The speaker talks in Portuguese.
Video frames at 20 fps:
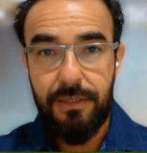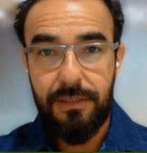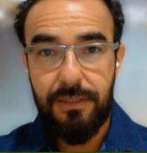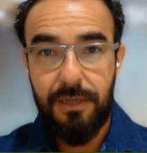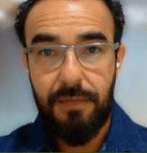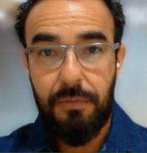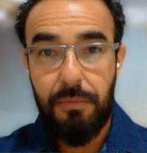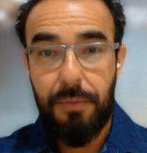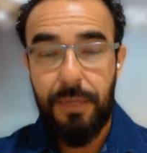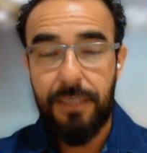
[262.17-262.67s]

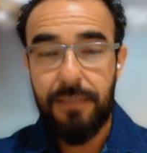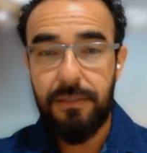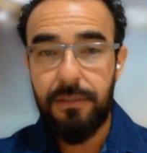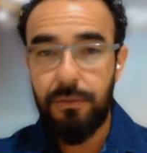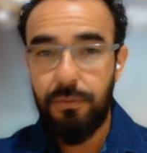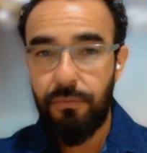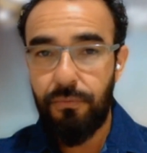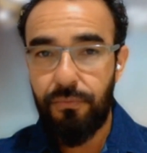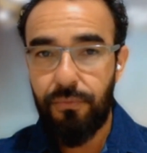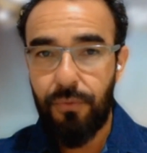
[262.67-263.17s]
Mas isso
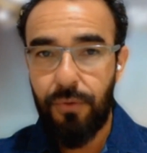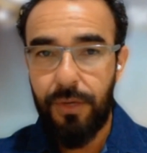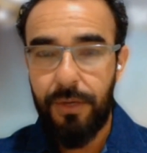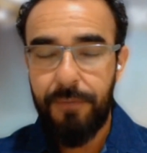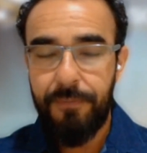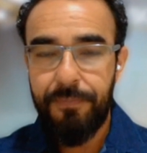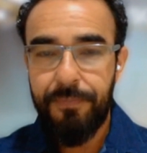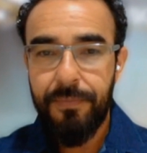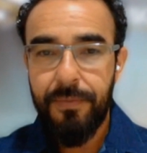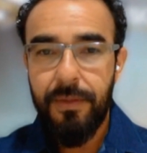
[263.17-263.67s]
foi
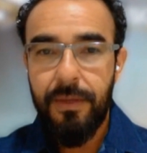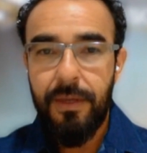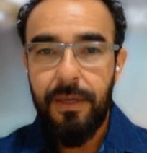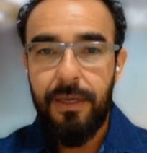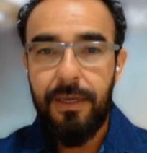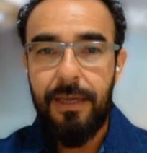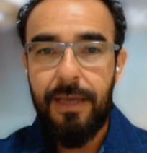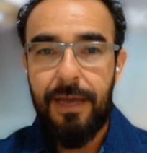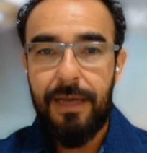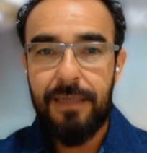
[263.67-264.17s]
em
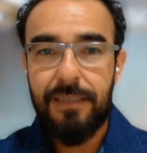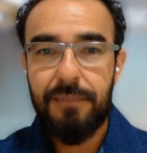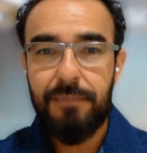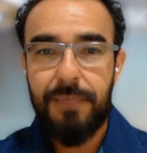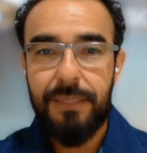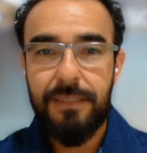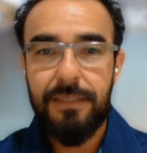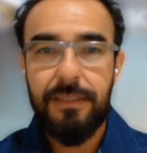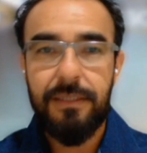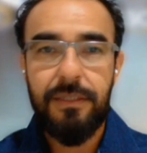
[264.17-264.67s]
áreas
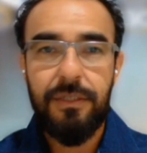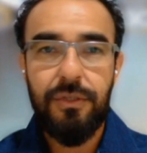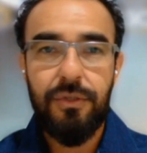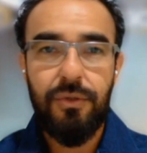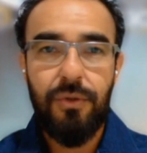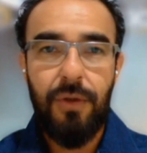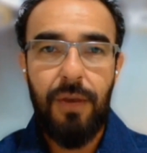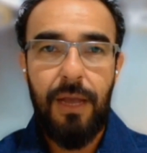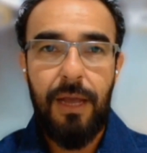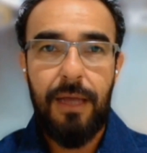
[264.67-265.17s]
bastante
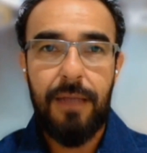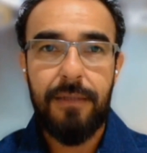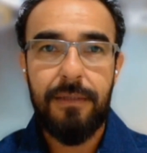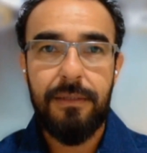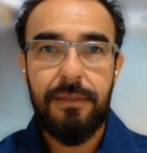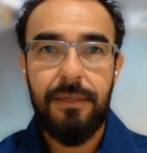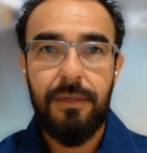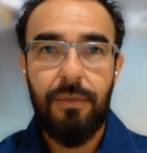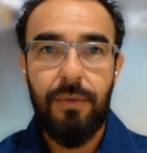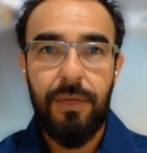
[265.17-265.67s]
isoladas. E
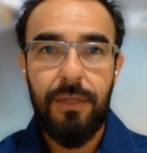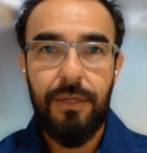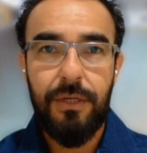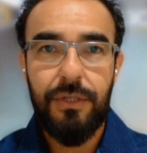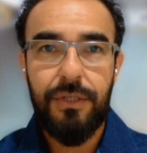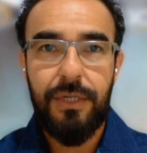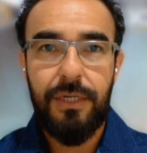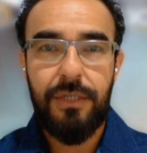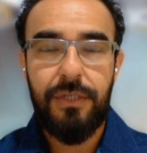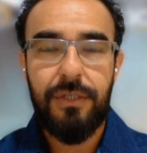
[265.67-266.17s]
quando a gente
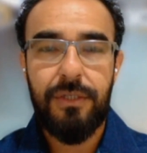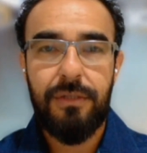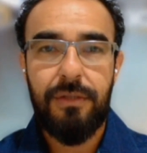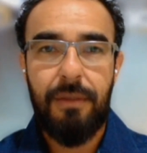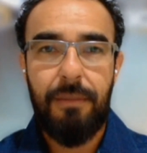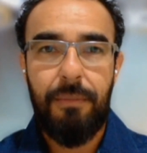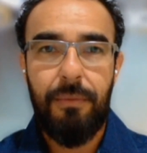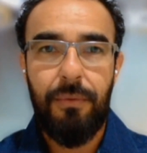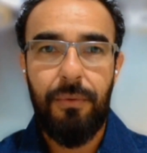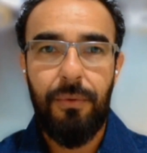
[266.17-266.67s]

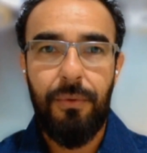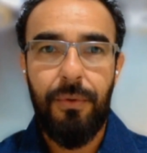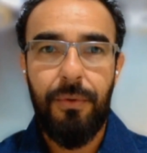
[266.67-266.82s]
tabulou